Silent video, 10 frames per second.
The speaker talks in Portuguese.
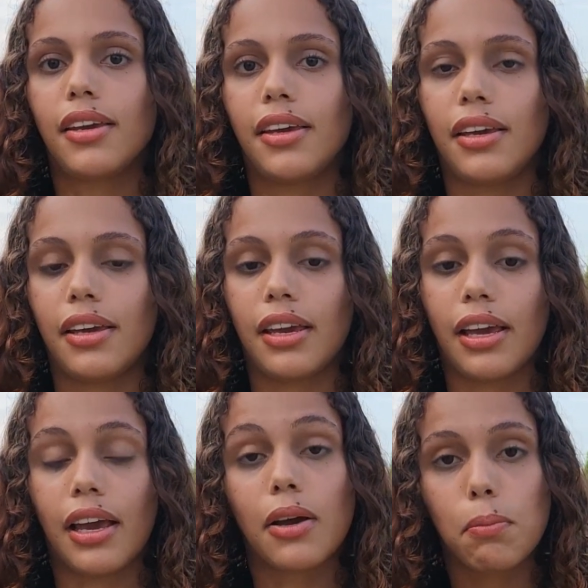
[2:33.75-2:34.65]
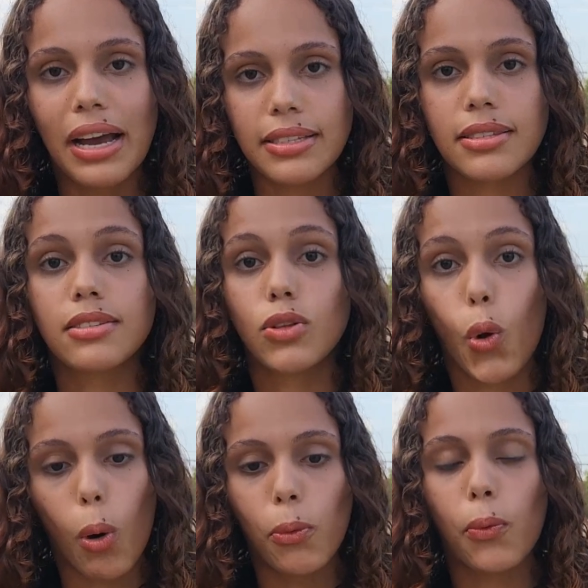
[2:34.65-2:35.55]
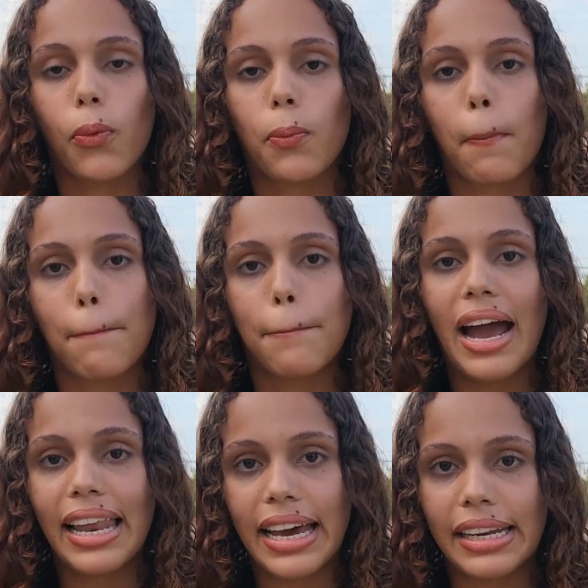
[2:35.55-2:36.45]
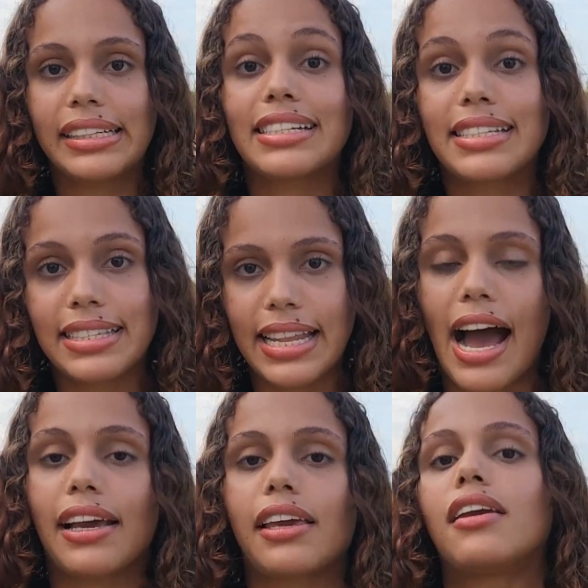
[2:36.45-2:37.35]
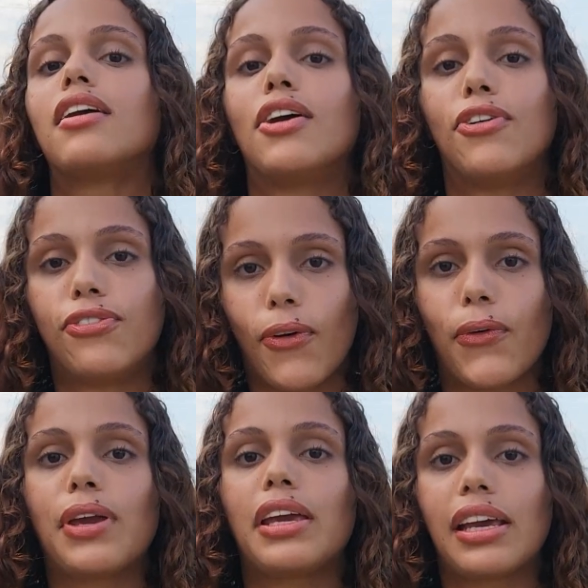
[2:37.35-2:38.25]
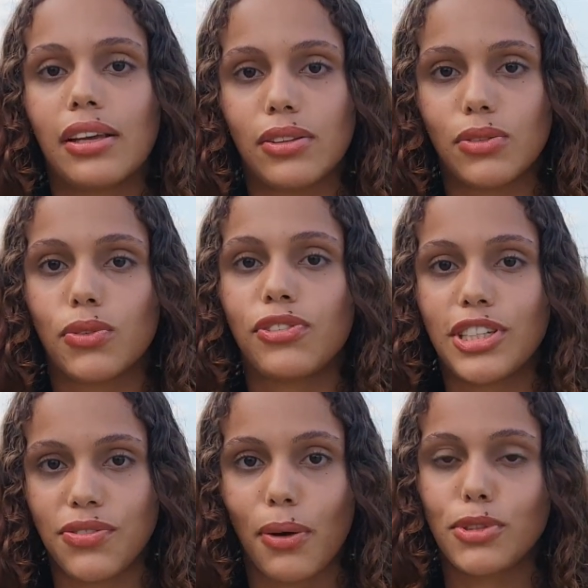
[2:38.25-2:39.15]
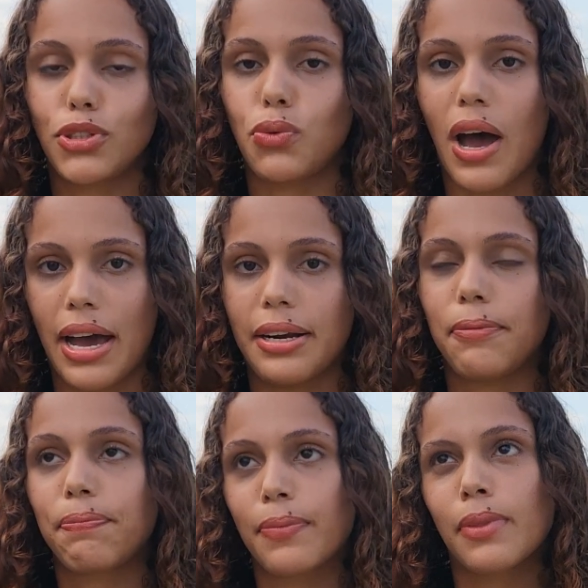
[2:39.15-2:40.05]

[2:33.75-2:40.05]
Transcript: e mas como bailarina destaque foi no Festival de Juara,